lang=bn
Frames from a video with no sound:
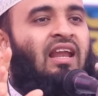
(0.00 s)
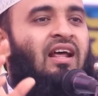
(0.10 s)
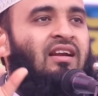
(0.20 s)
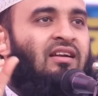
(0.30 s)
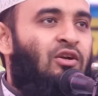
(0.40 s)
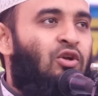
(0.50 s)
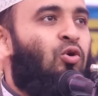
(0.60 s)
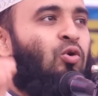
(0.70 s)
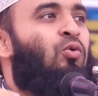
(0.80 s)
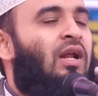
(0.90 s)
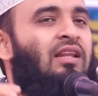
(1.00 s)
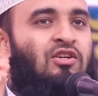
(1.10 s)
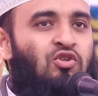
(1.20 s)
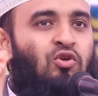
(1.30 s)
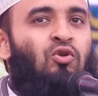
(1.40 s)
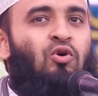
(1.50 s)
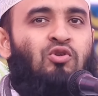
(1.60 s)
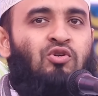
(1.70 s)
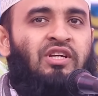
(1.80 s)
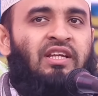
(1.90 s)
পরে জিজ্ঞাসাবাদ শেষে
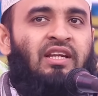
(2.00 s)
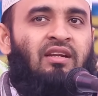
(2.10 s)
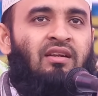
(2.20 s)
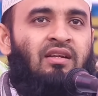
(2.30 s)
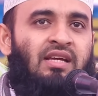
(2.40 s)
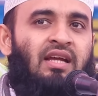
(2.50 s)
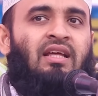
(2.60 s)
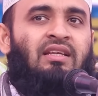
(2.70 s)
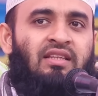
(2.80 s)
দেশটির স্থানীয় সময় রাত